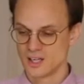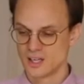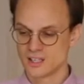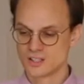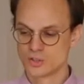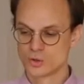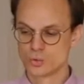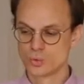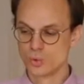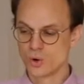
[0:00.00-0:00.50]

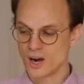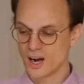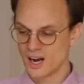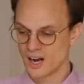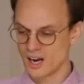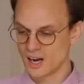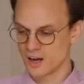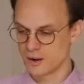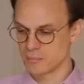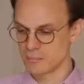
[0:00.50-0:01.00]

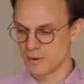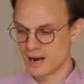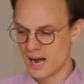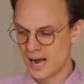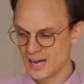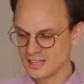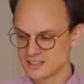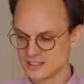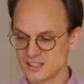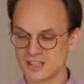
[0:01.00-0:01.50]
Dura
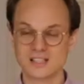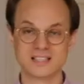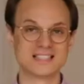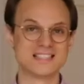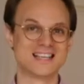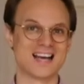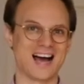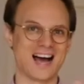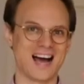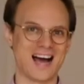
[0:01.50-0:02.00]
mater,
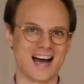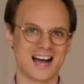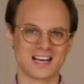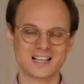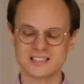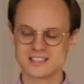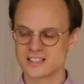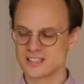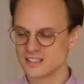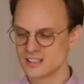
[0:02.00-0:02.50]
die
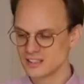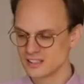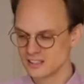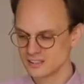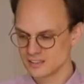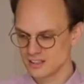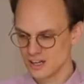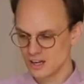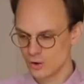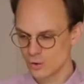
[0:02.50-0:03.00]
harte
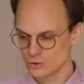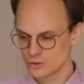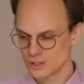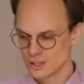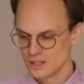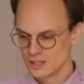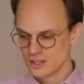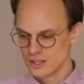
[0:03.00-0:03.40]
Hirnhaut.